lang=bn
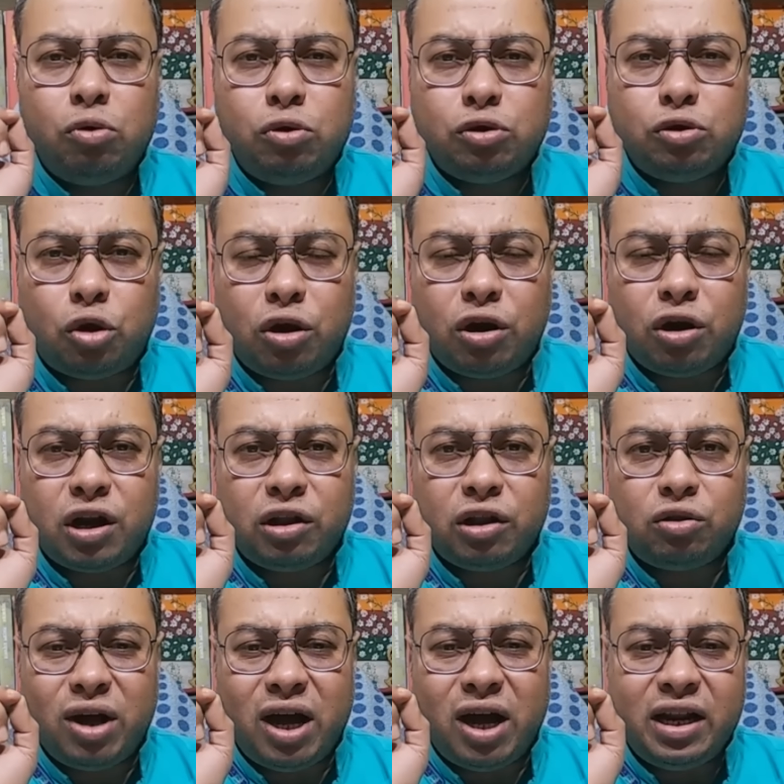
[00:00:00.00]
মূল
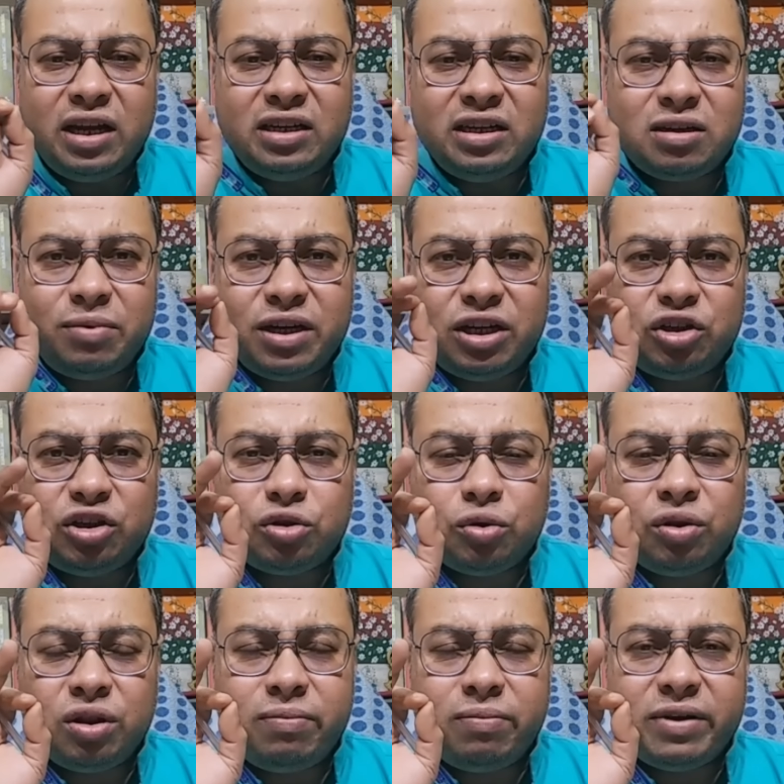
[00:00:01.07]
চক্রান্তকারী হিসেবে কি
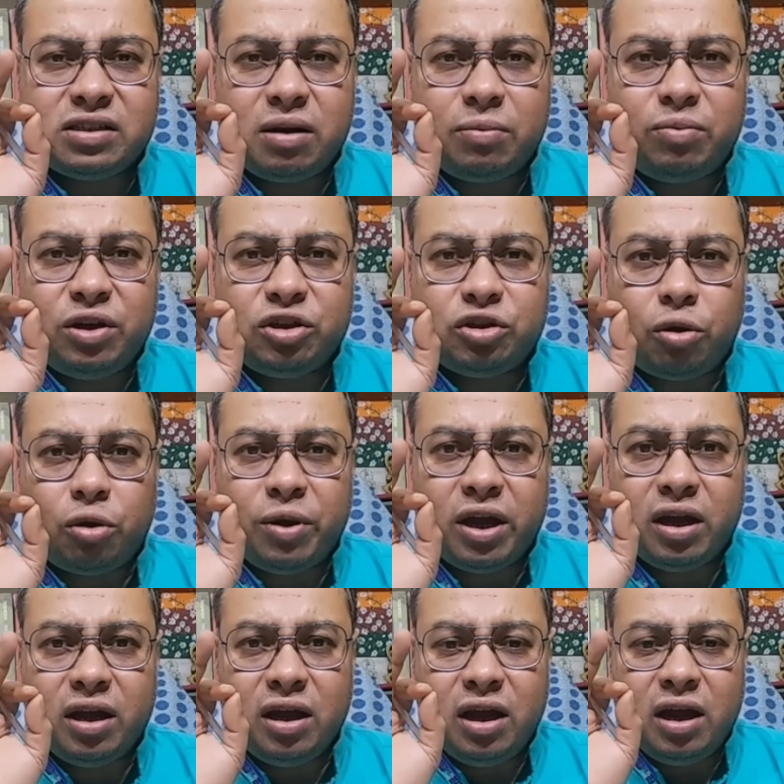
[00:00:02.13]
সন্দীপ এস্টাবলিশ
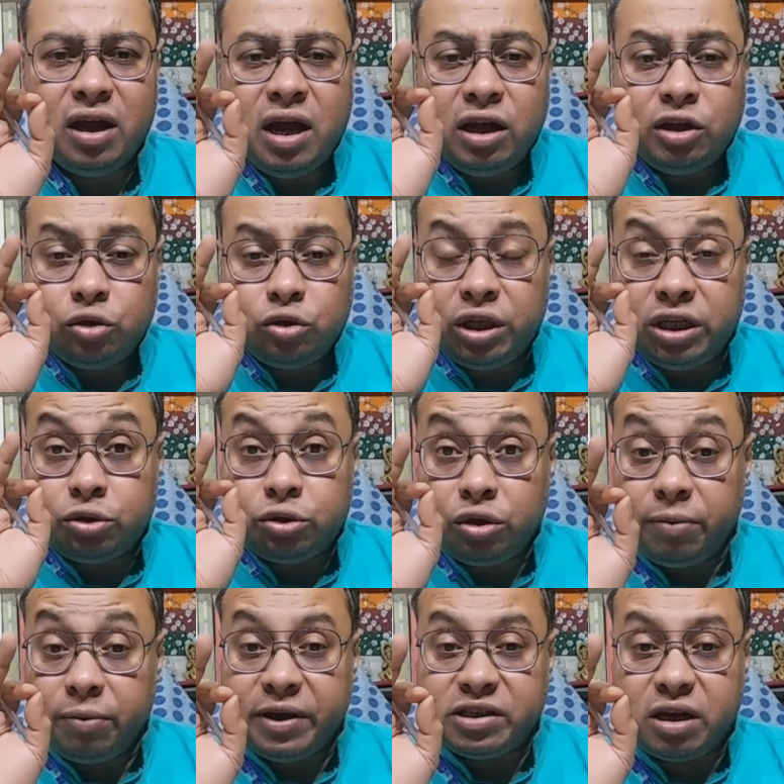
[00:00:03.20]
হবে যদি
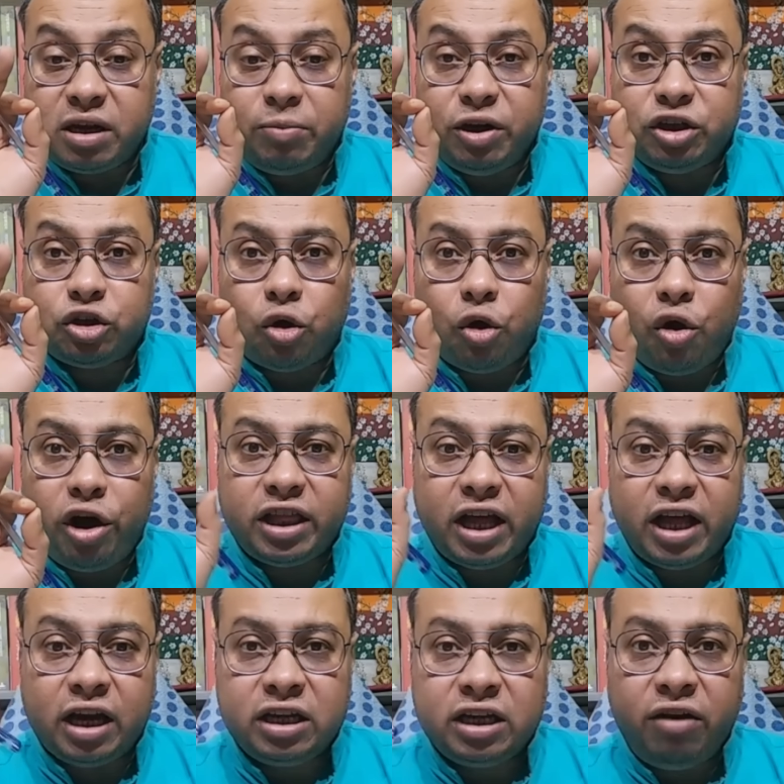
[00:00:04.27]
সন্দীপ এস্টাবলিশ
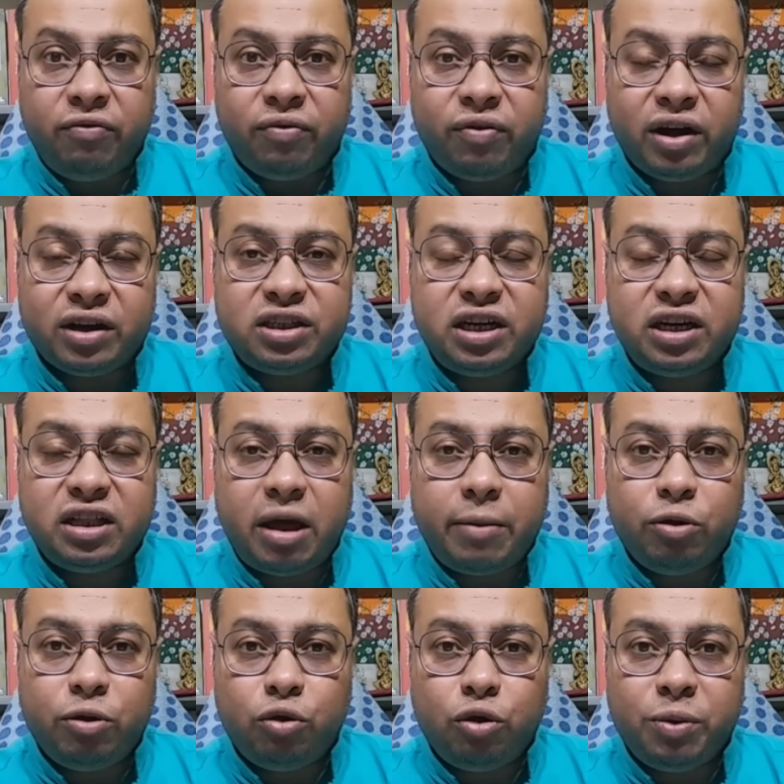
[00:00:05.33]
হয় তার কি ফাঁসির
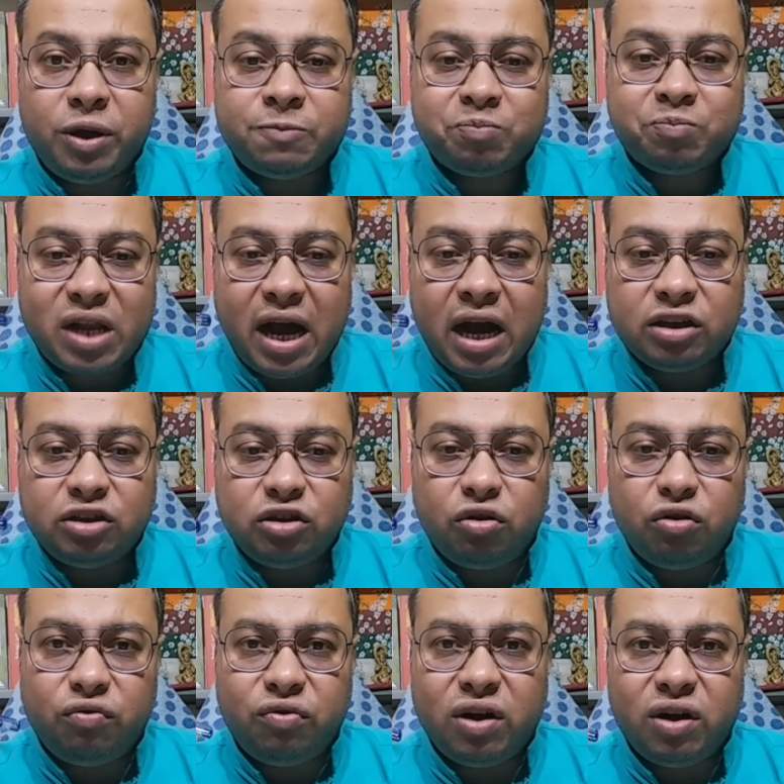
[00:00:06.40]
দাবি উঠবে আর
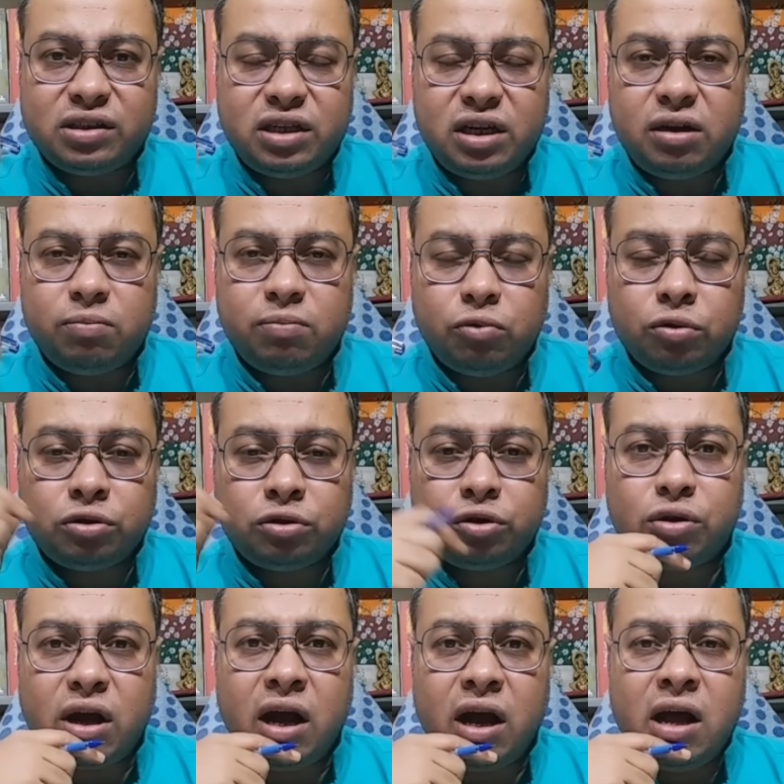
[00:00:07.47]
যখন ফাঁসির
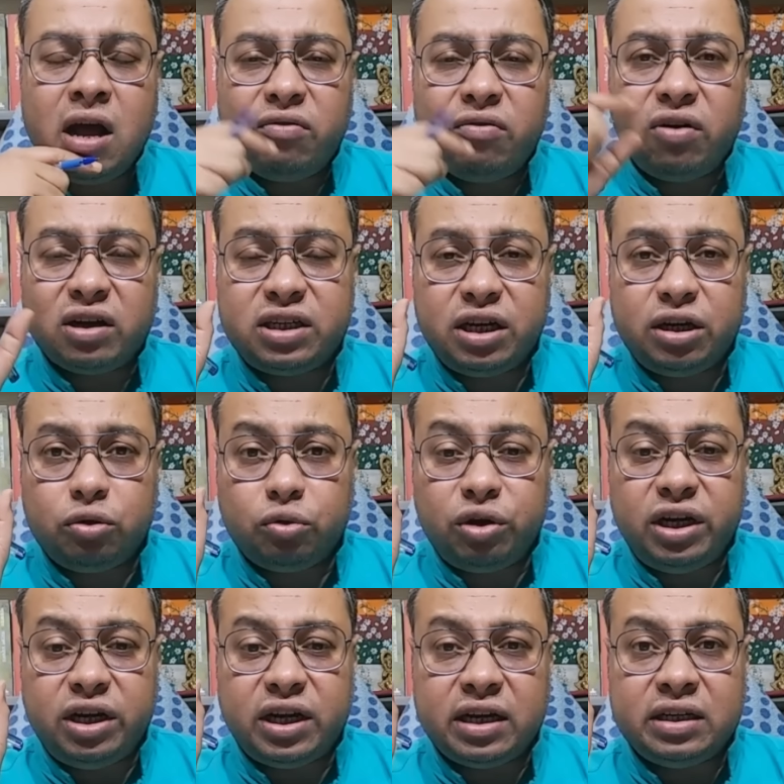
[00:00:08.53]
মঞ্চটা ফাঁসির
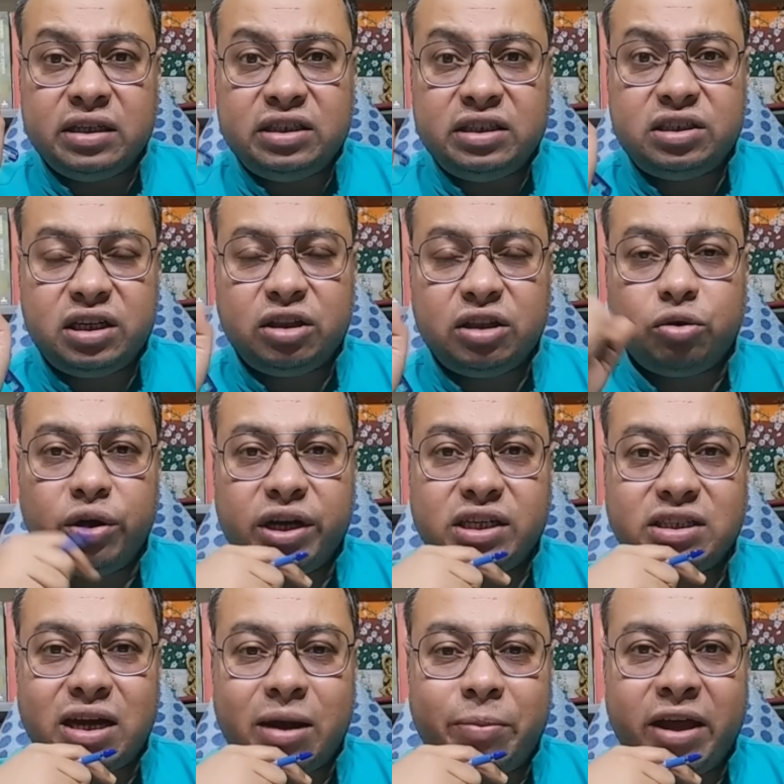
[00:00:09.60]
দড়িটা নিশ্চিত
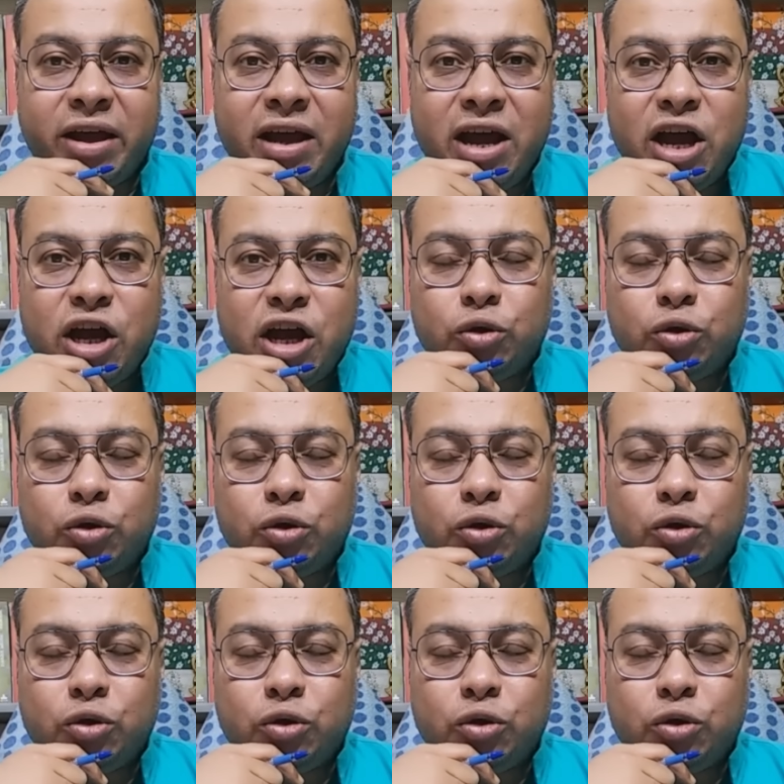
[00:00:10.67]
হয়ে যাবে